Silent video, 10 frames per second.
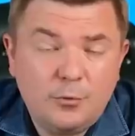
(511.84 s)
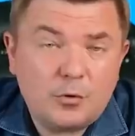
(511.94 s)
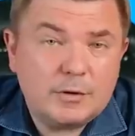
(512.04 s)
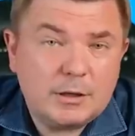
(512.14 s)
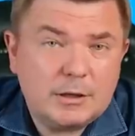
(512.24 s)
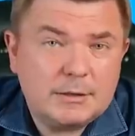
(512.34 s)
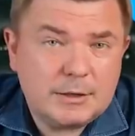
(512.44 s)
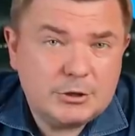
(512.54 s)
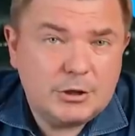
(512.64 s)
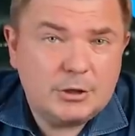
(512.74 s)
форвардное
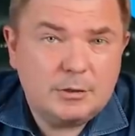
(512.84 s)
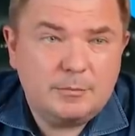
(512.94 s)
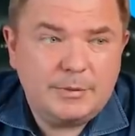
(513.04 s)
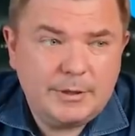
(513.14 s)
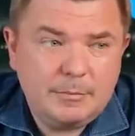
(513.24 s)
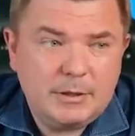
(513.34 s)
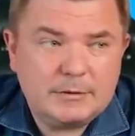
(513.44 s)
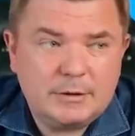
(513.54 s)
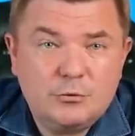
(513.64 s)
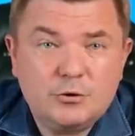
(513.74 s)
значение прибыли
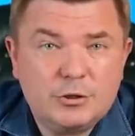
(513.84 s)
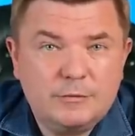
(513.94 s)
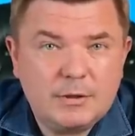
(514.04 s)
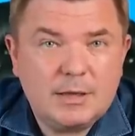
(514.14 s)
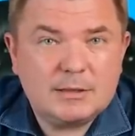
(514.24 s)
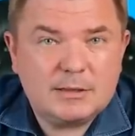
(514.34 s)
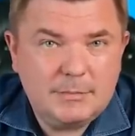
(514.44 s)
в следующие 12